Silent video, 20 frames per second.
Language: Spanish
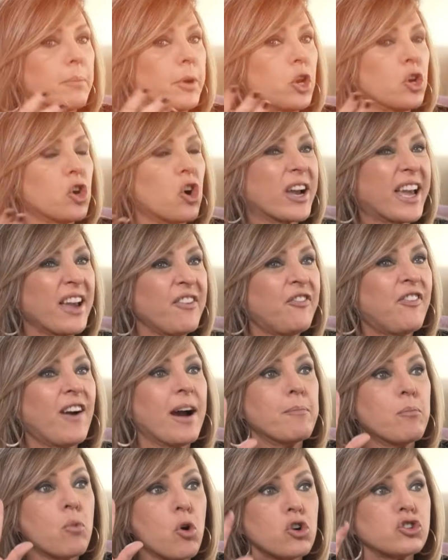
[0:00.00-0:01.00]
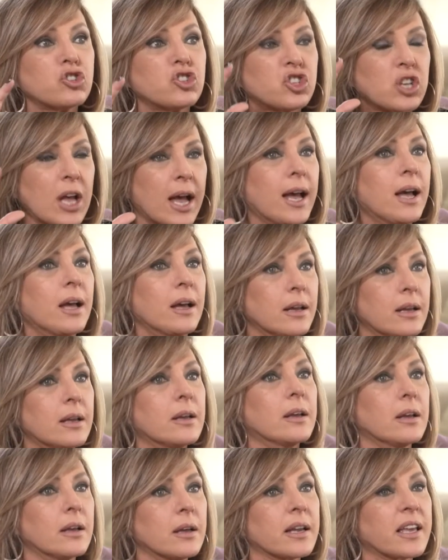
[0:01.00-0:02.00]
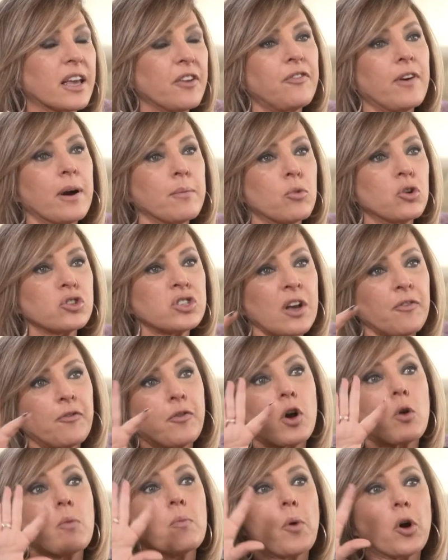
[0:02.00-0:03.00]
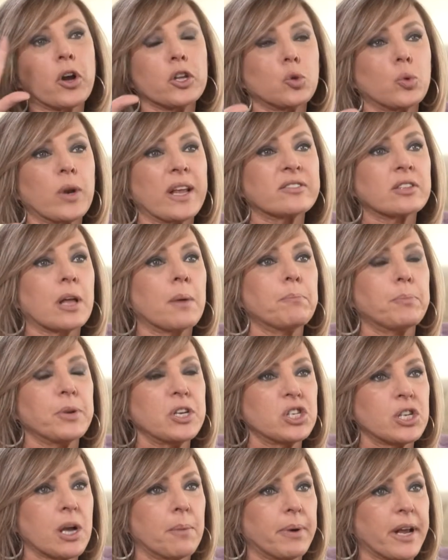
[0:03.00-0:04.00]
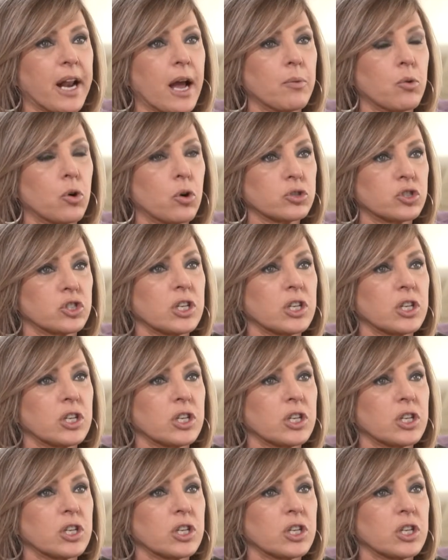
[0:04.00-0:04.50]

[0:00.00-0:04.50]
Pero digo, qué famosa, qué famosa fue un poquito una estampilla para vos.